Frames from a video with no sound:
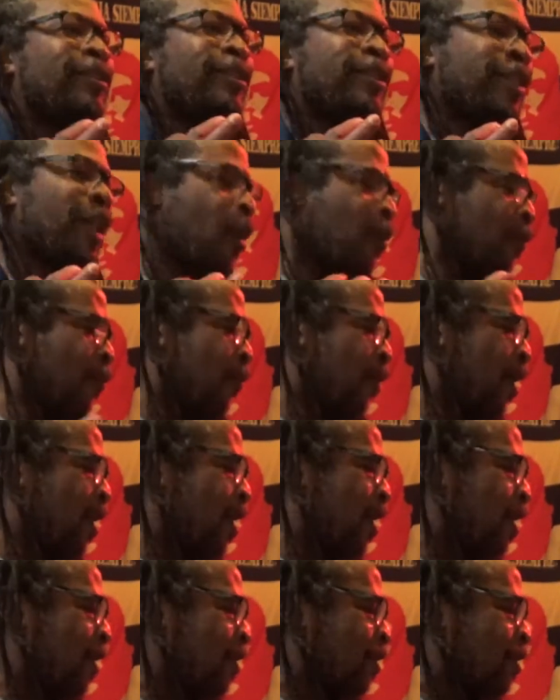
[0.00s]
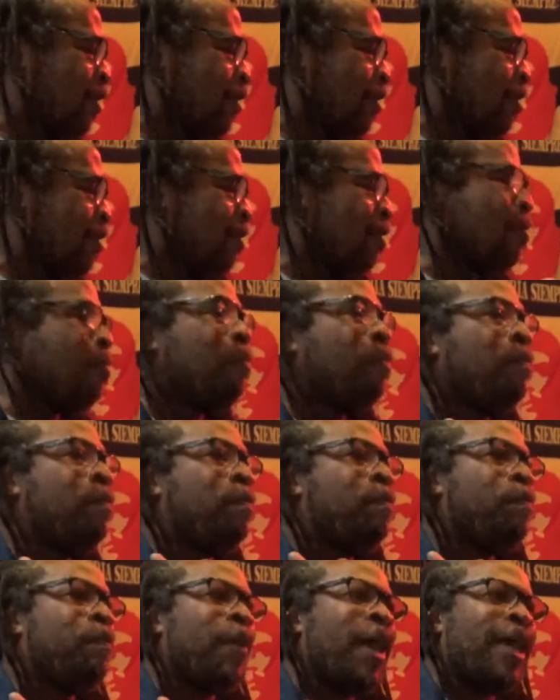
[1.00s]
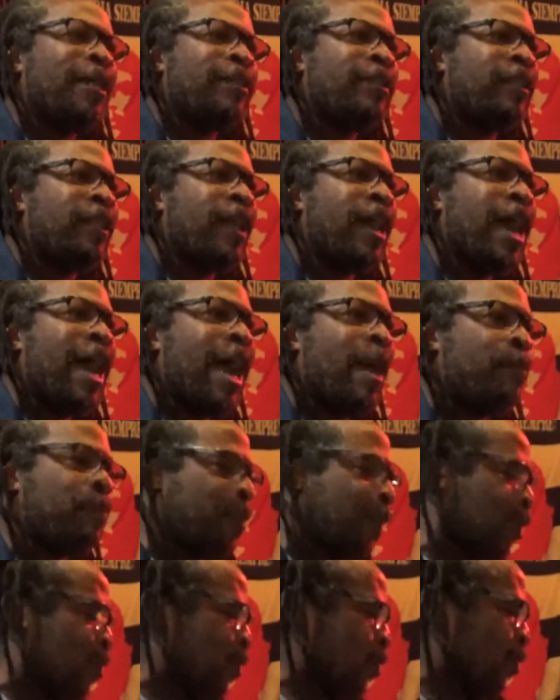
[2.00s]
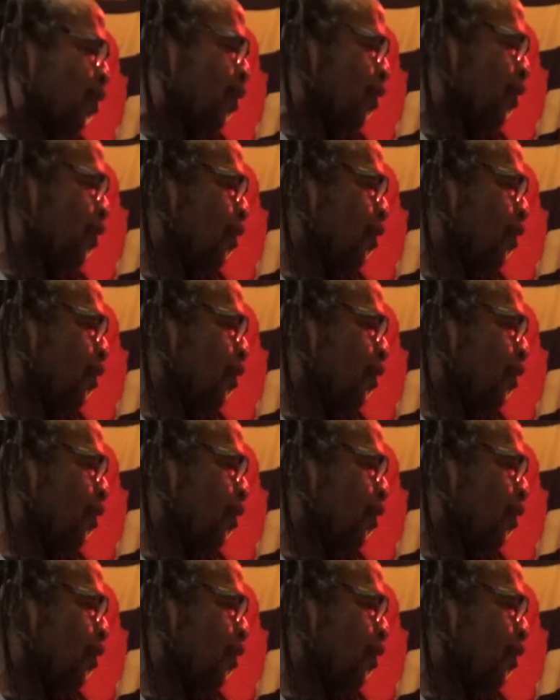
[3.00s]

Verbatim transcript: Talvez passe rápido,